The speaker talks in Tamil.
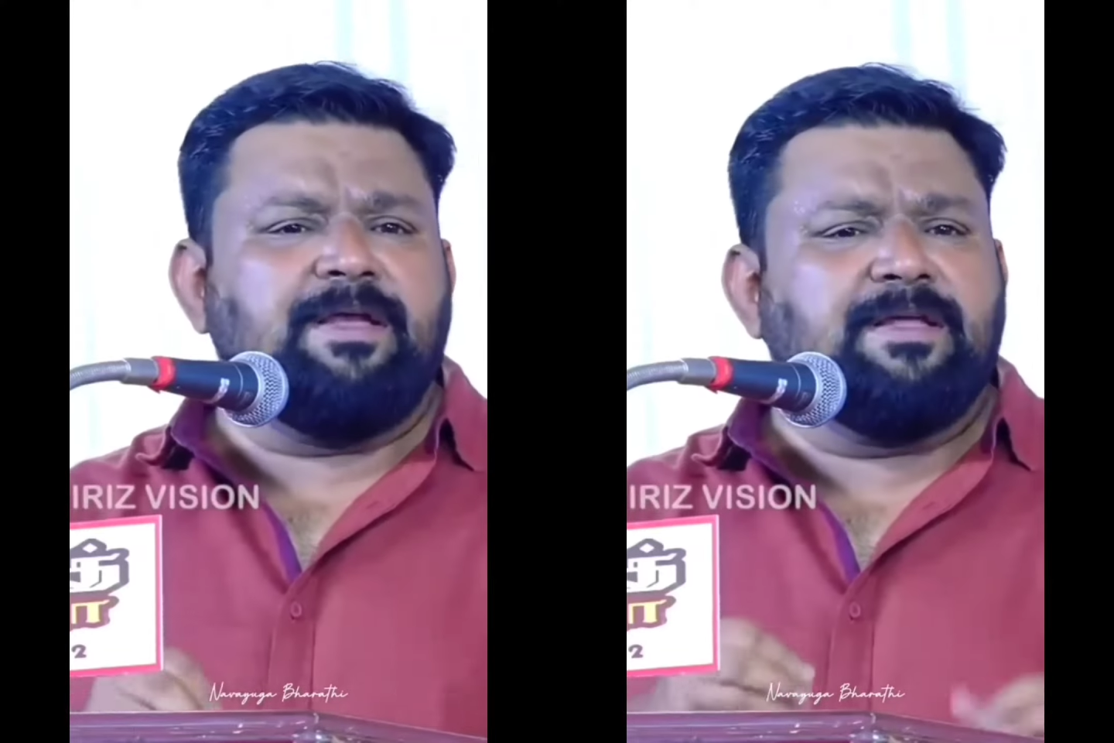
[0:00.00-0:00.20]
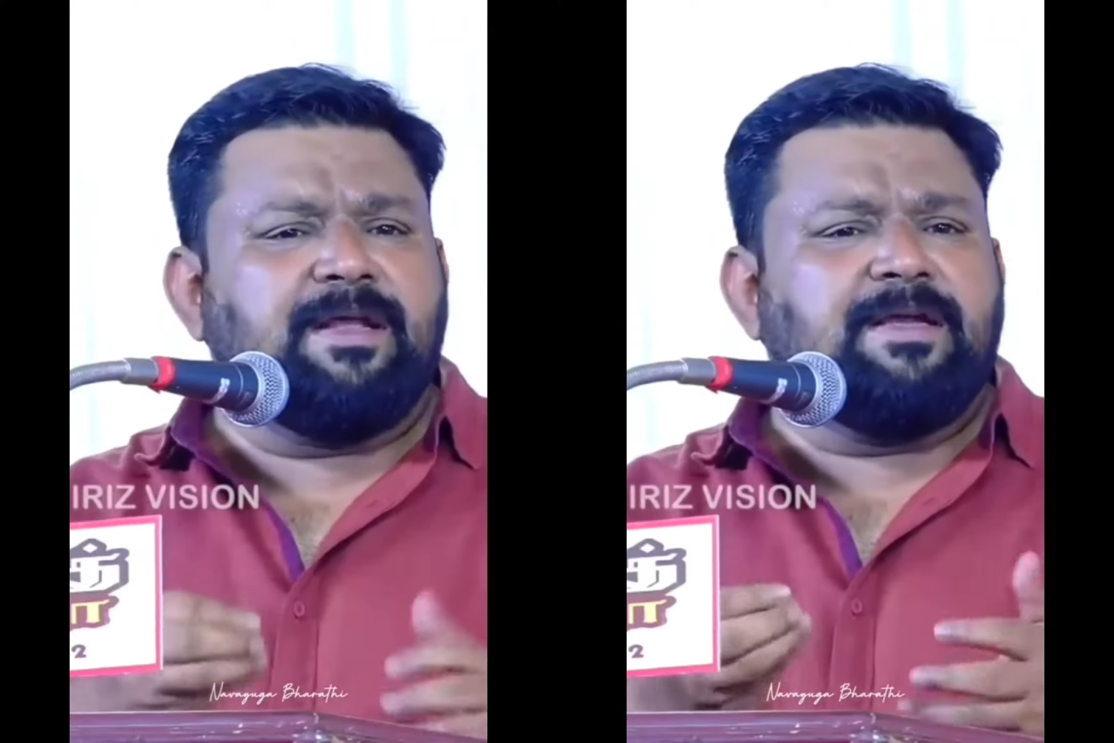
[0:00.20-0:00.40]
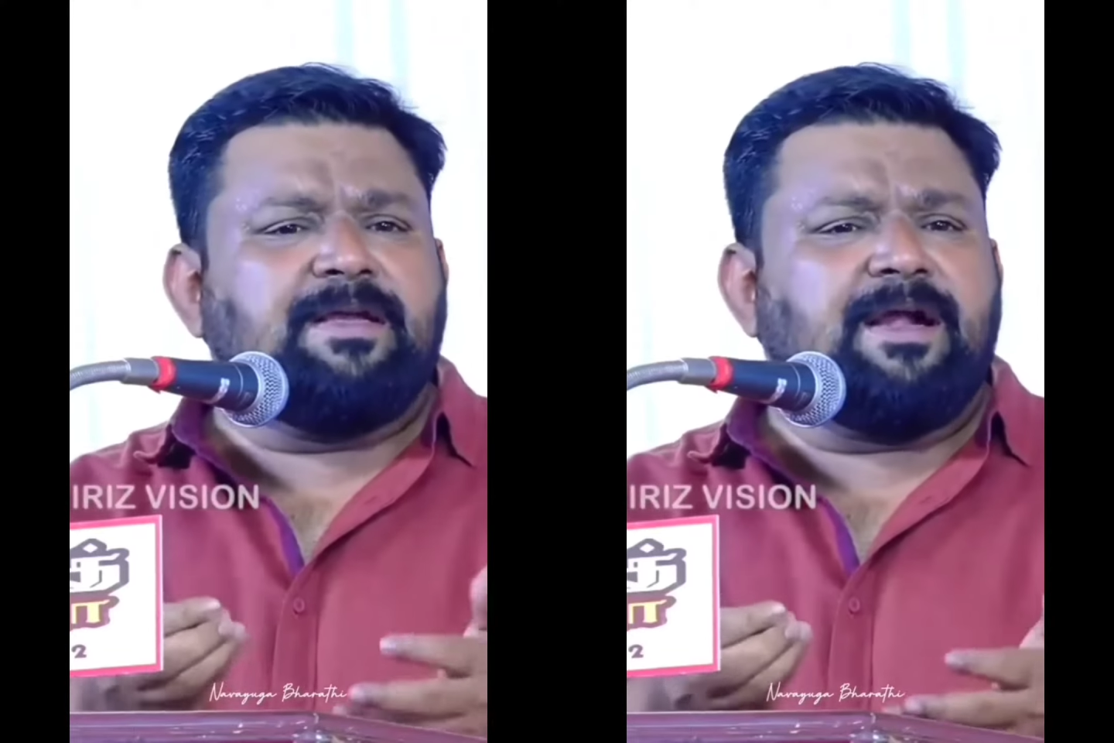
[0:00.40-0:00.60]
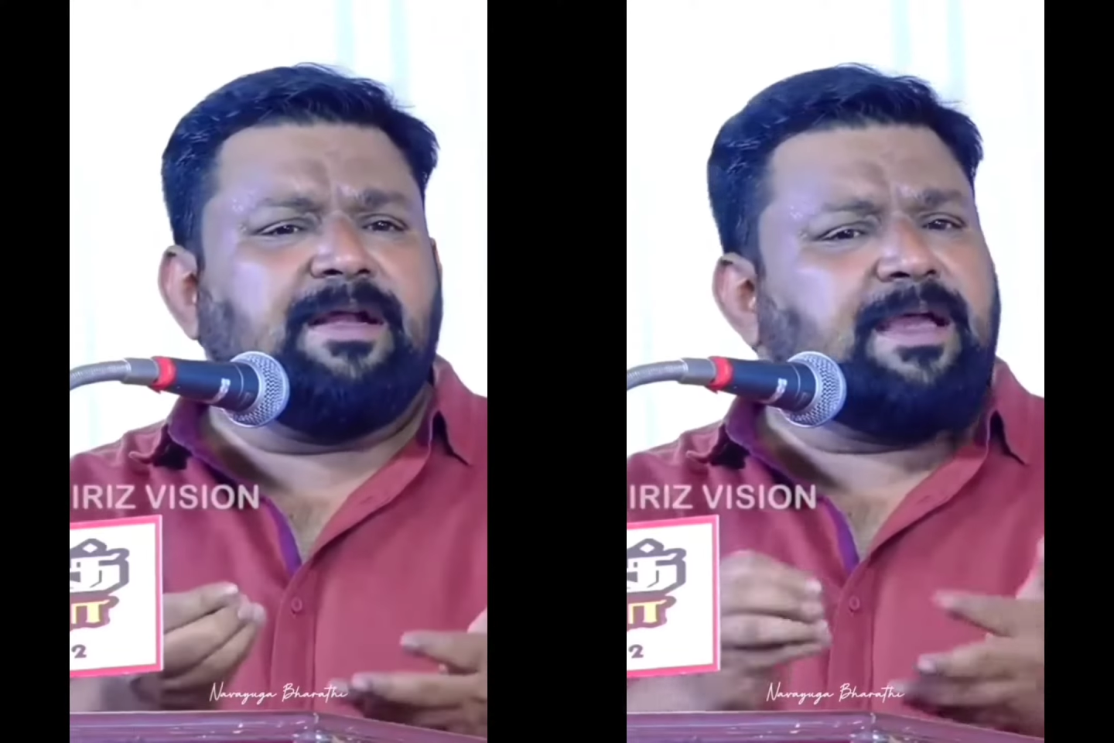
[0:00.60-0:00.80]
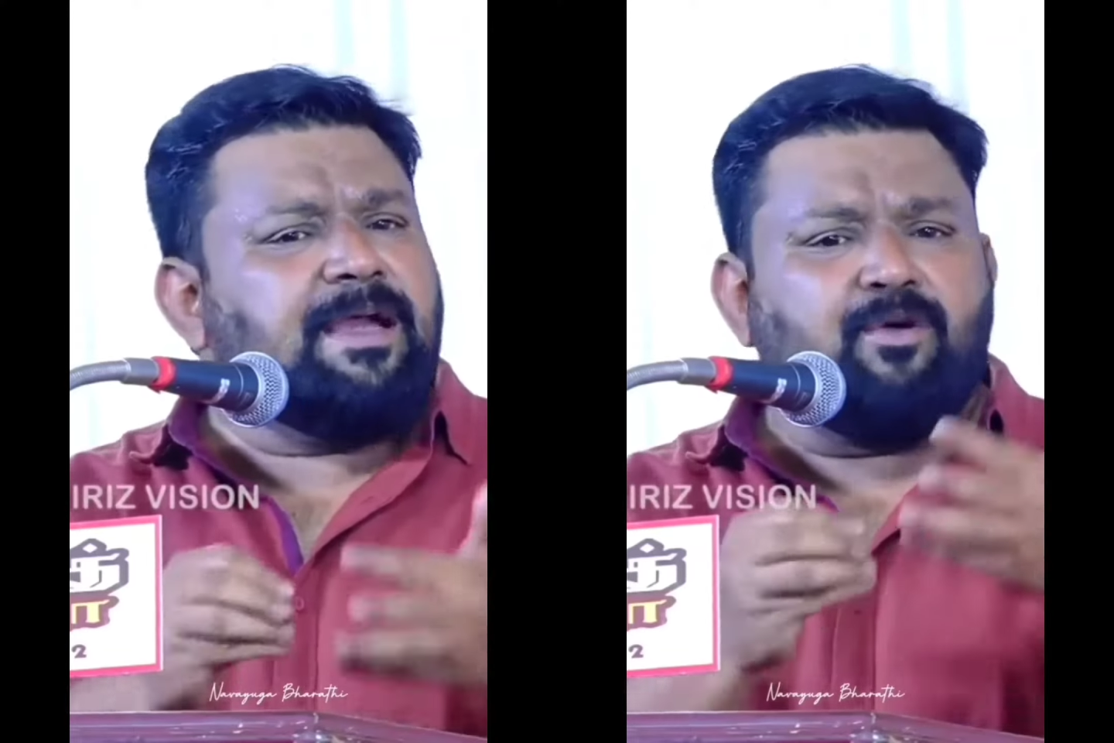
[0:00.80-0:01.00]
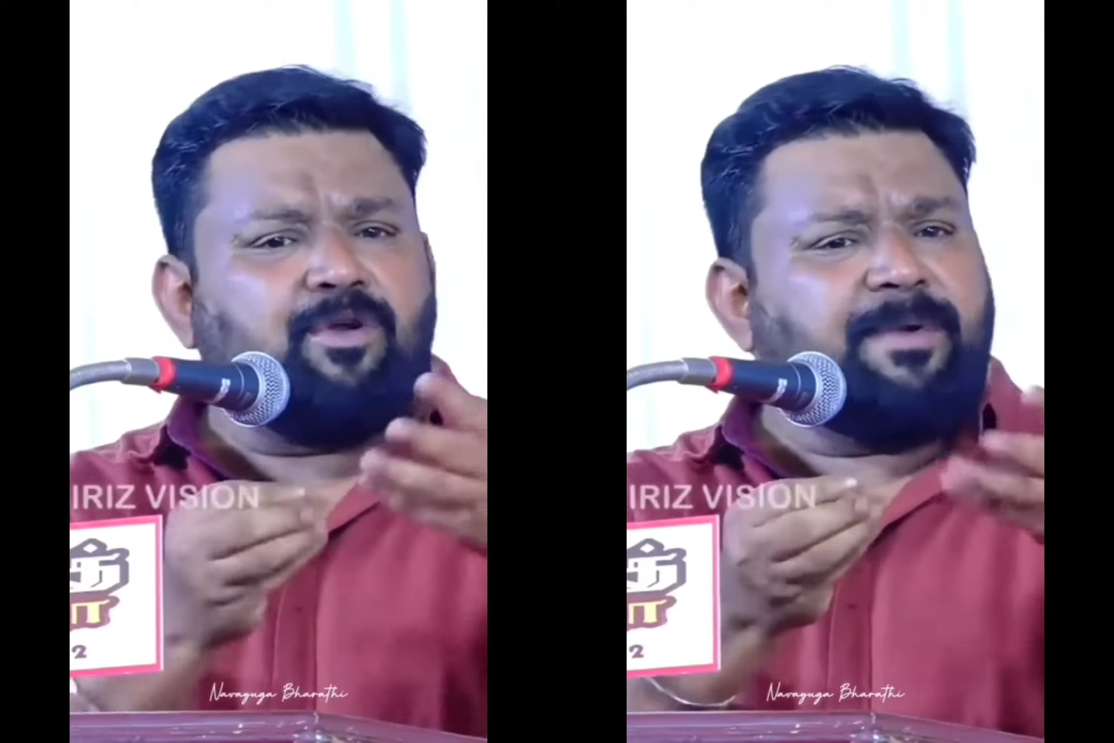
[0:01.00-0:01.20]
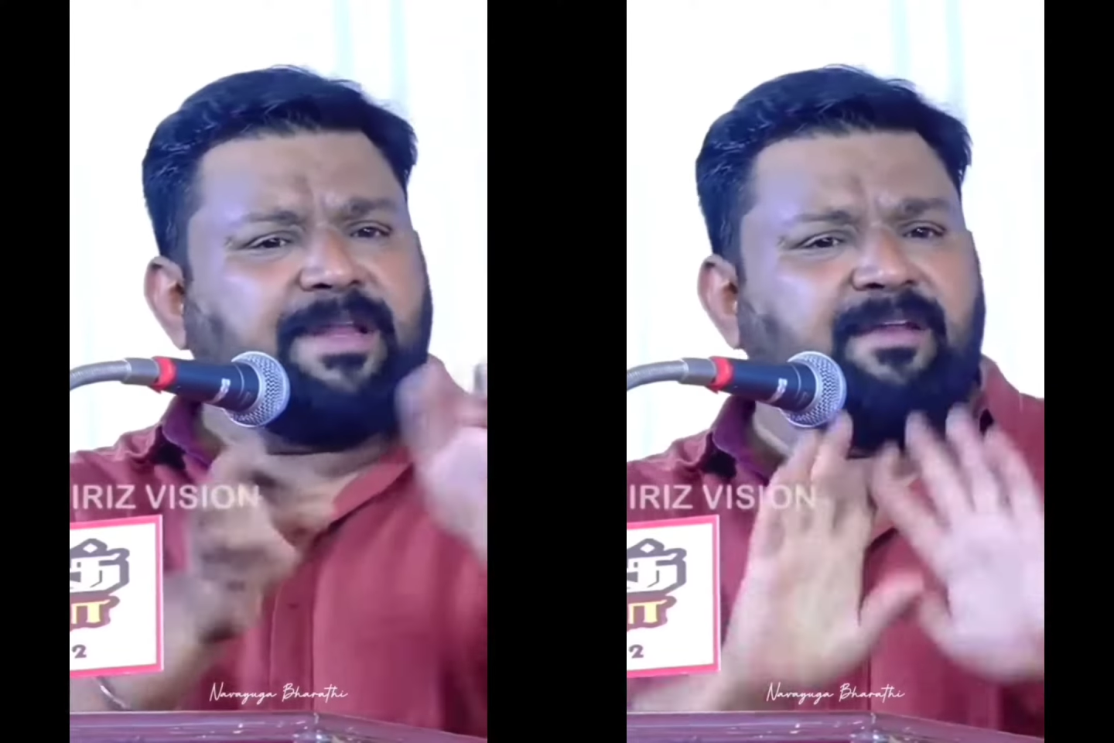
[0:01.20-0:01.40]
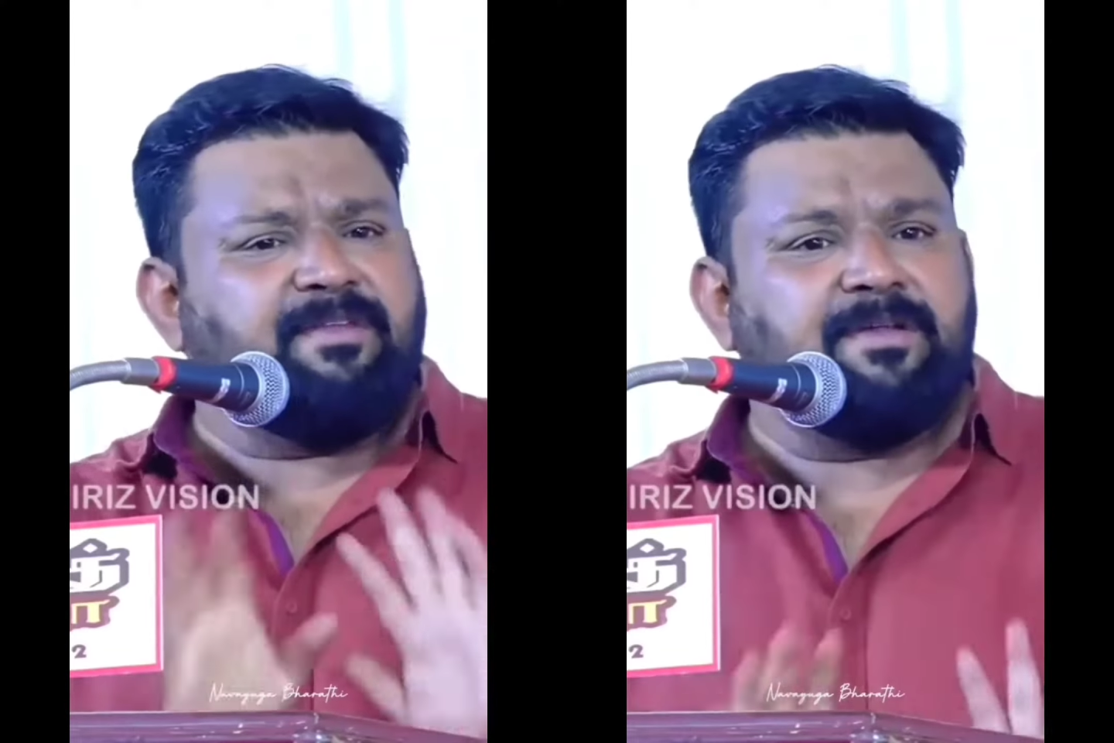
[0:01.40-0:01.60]
எதுக்கு எடுக்கிறாங்கன்னு கேட்க கூட
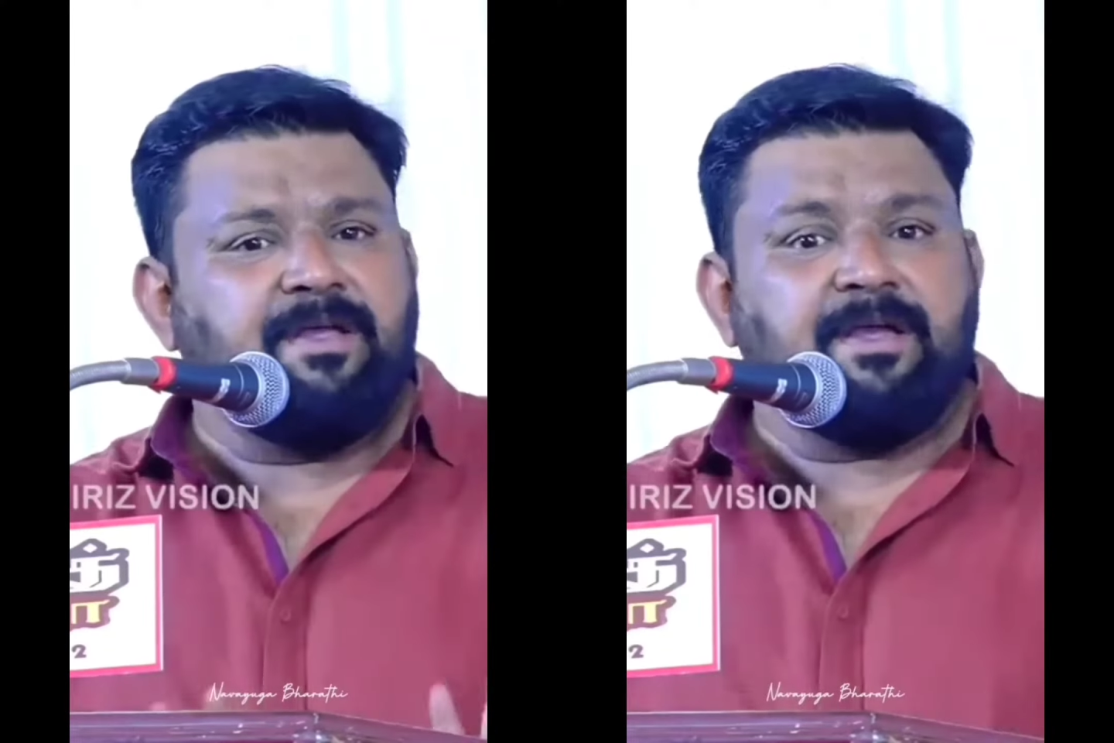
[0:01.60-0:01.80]
மாட்டார் அவர்